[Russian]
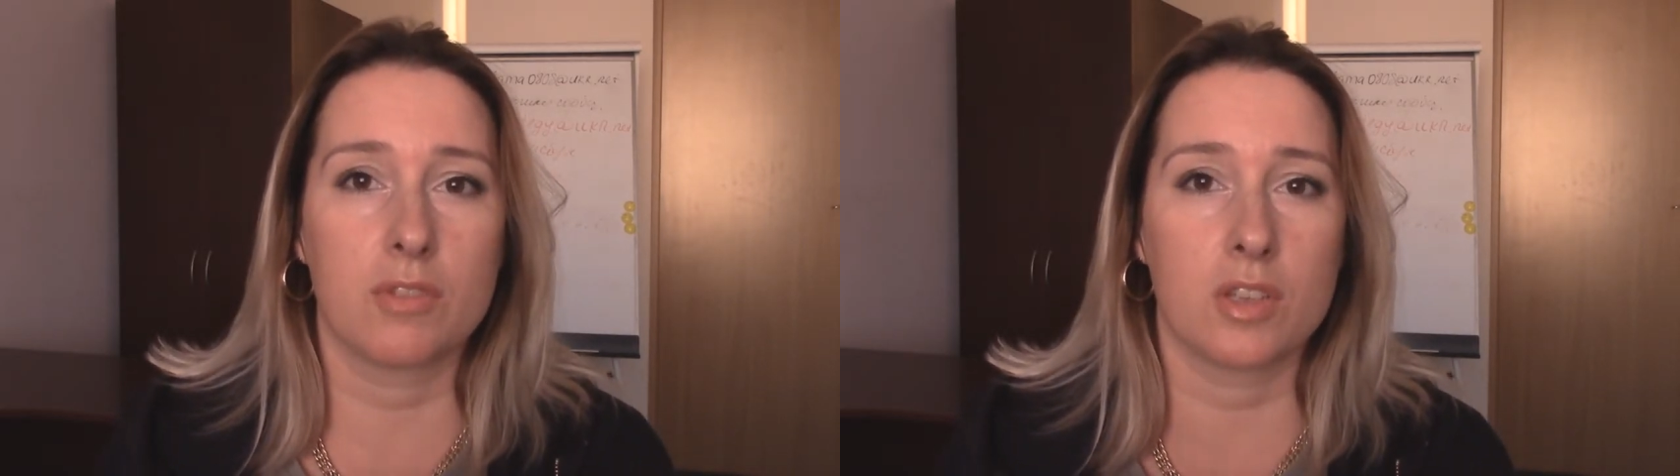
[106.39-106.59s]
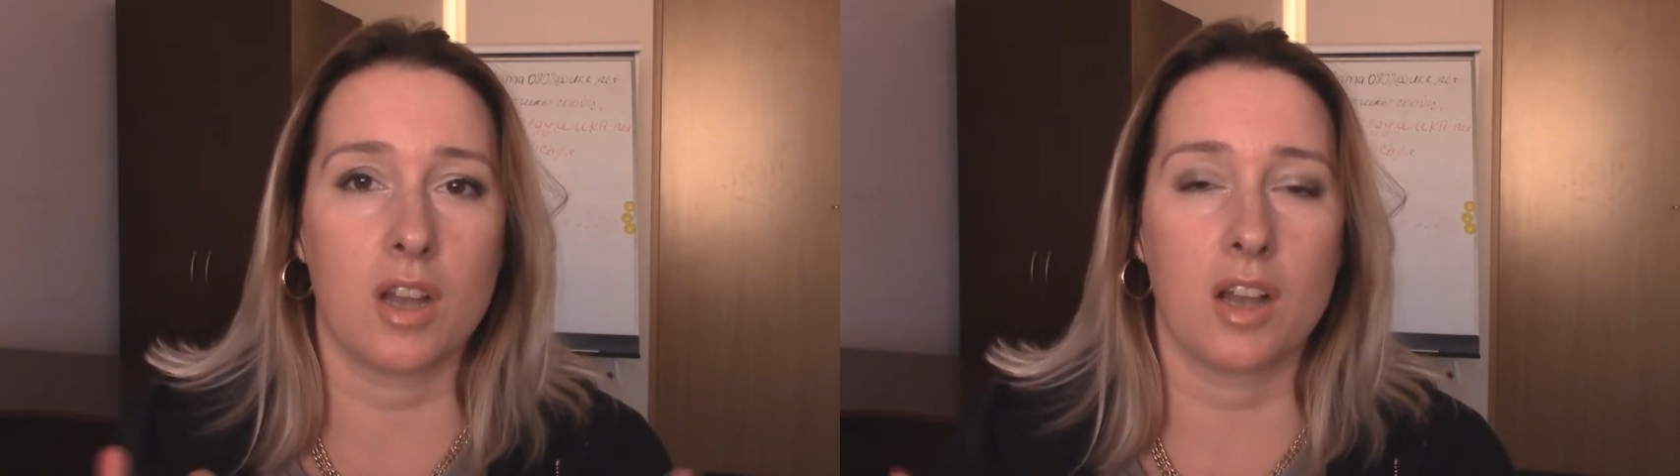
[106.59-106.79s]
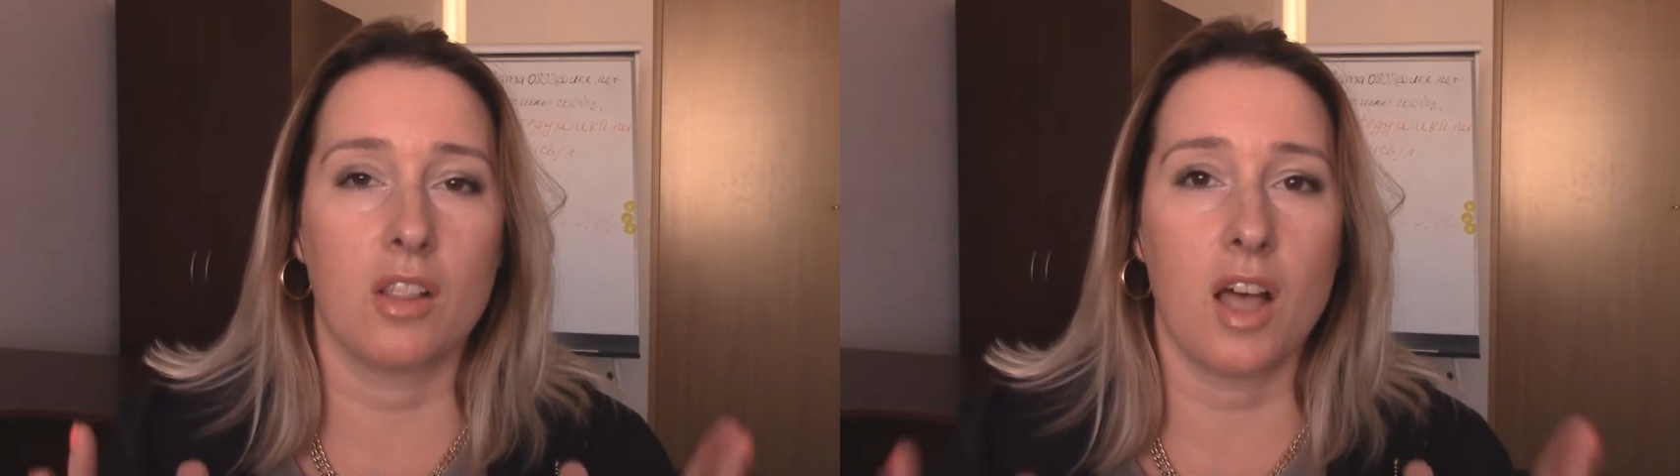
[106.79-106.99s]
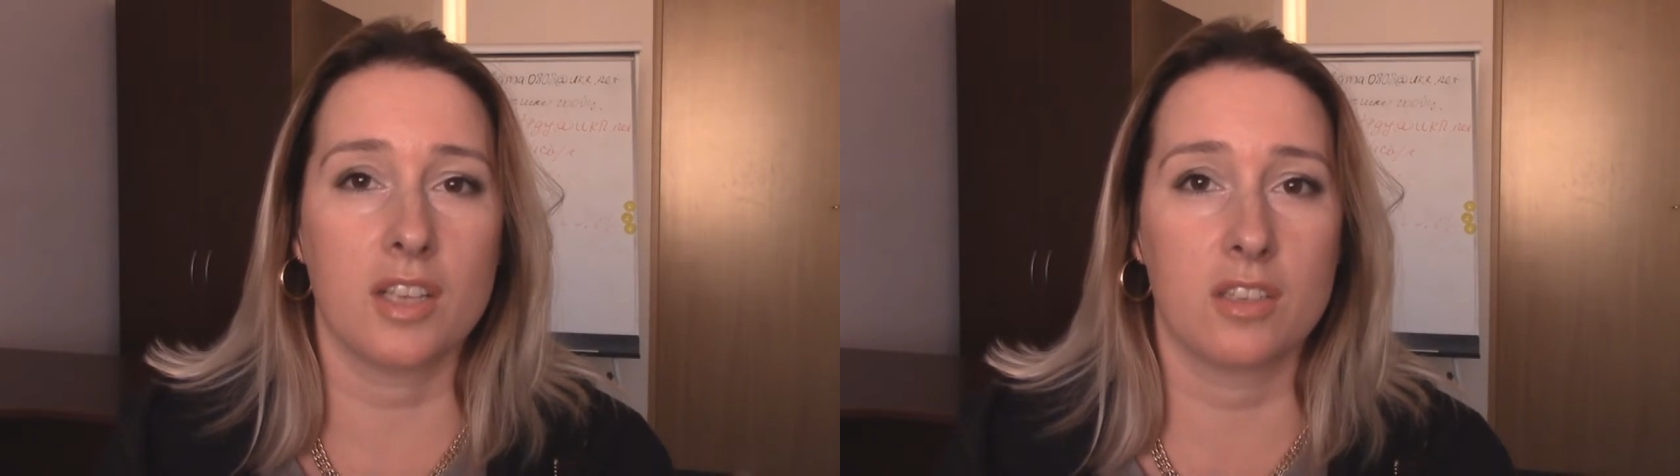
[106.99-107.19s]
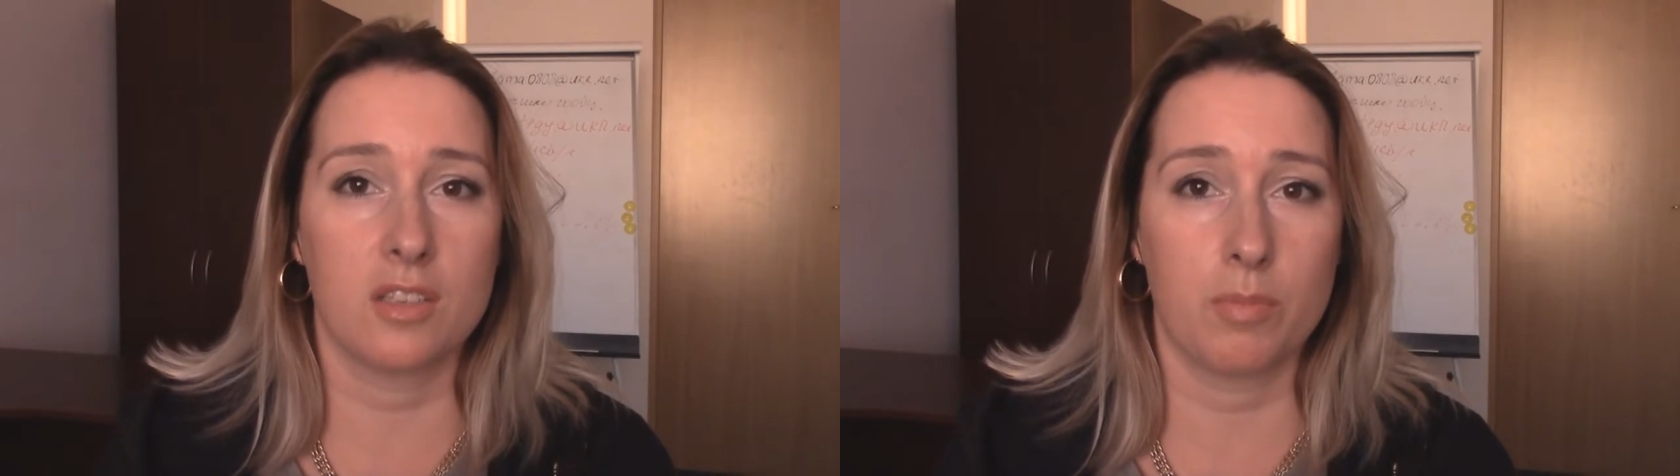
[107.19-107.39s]

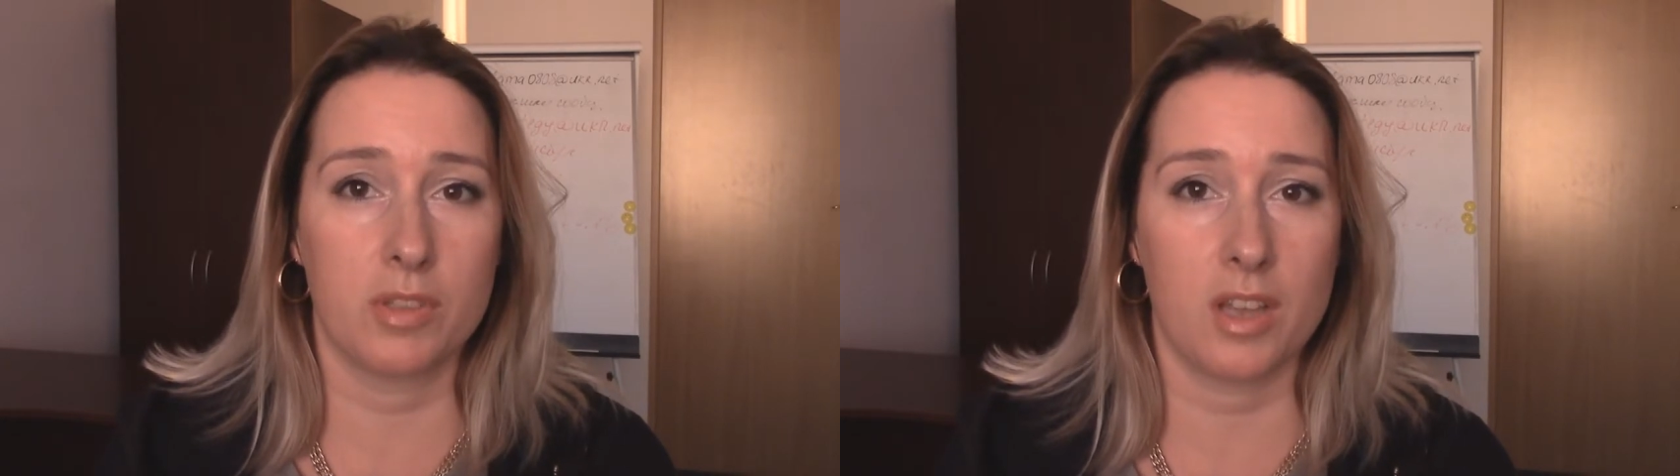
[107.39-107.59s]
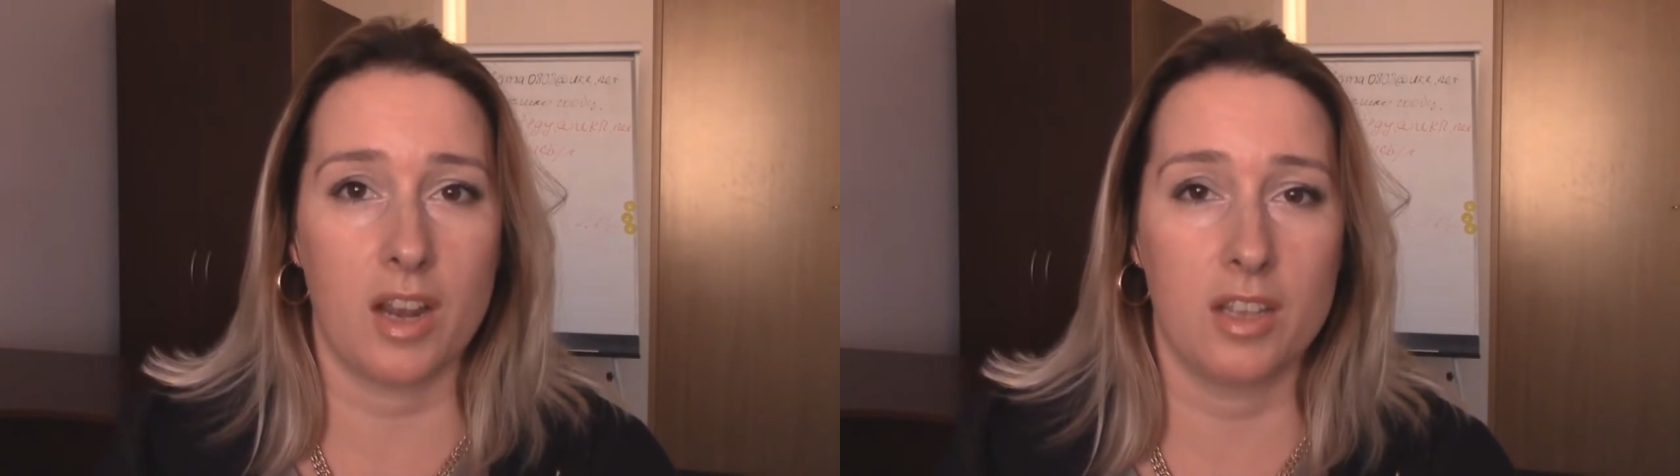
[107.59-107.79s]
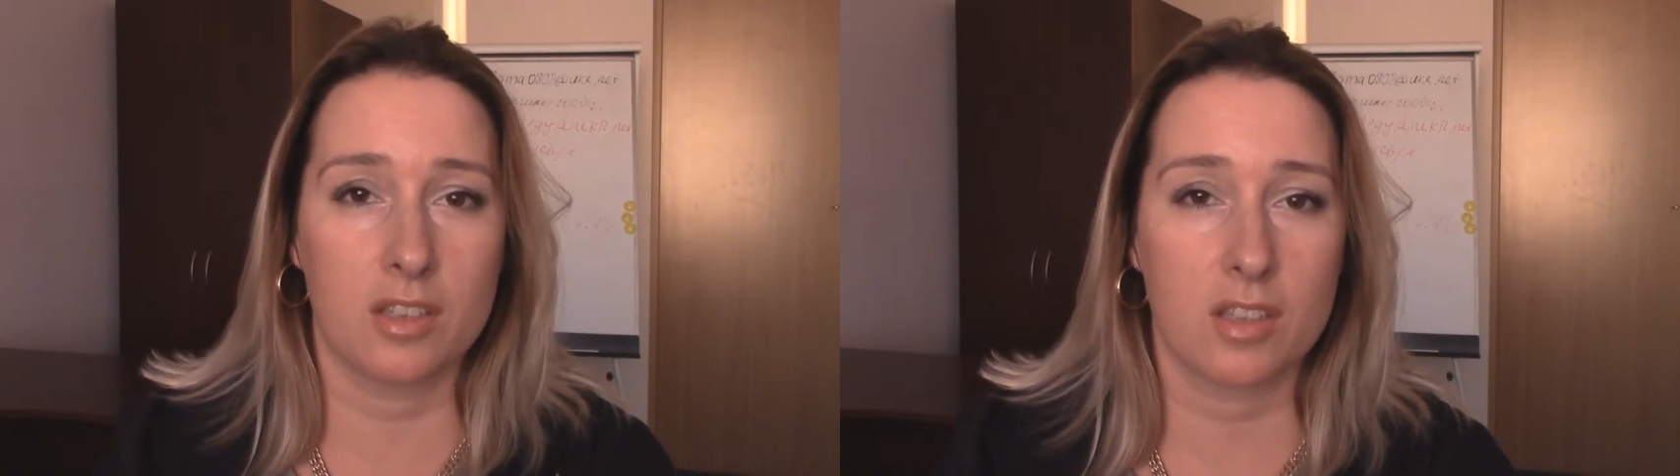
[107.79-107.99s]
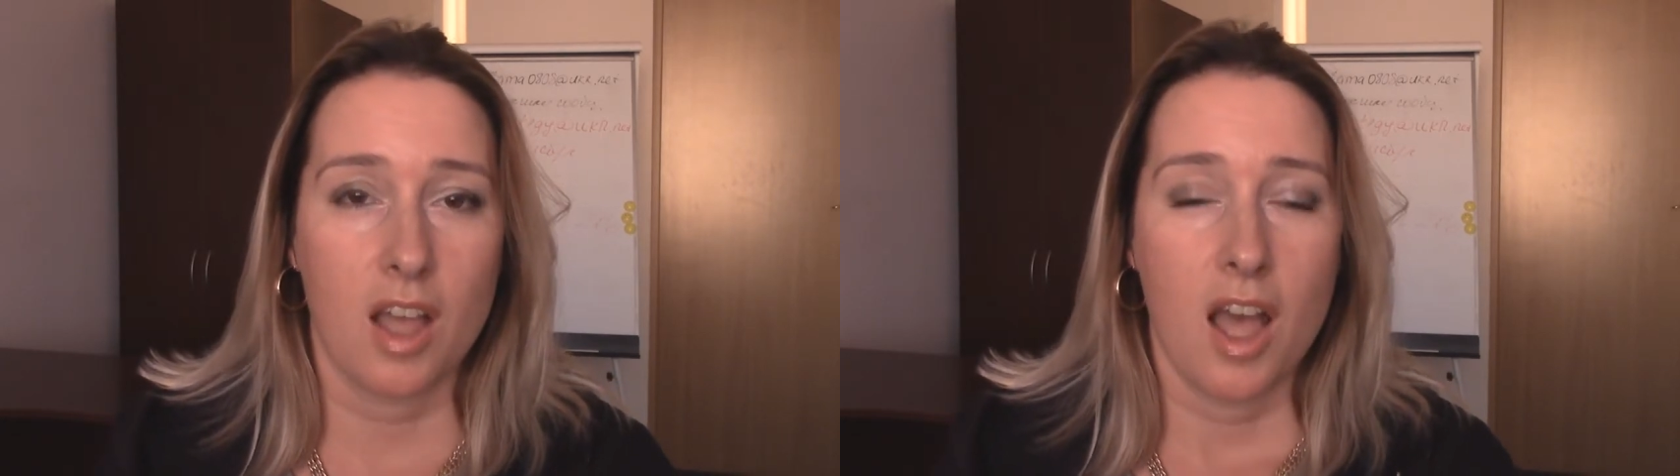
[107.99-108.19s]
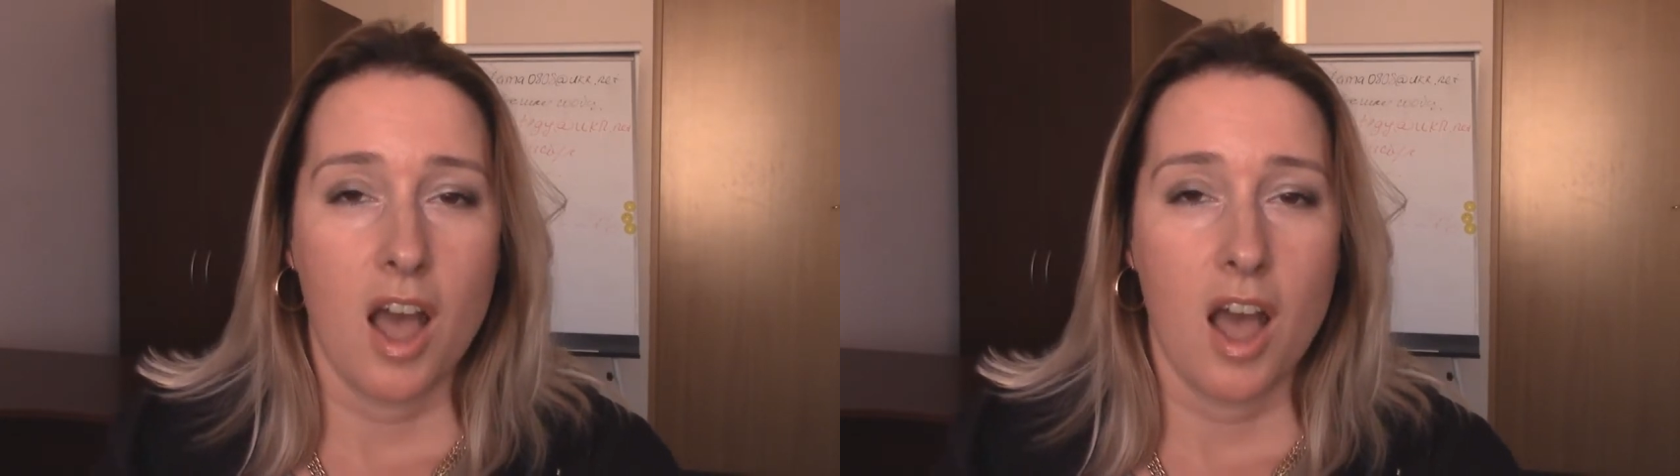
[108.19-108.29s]
высококлассный специалист,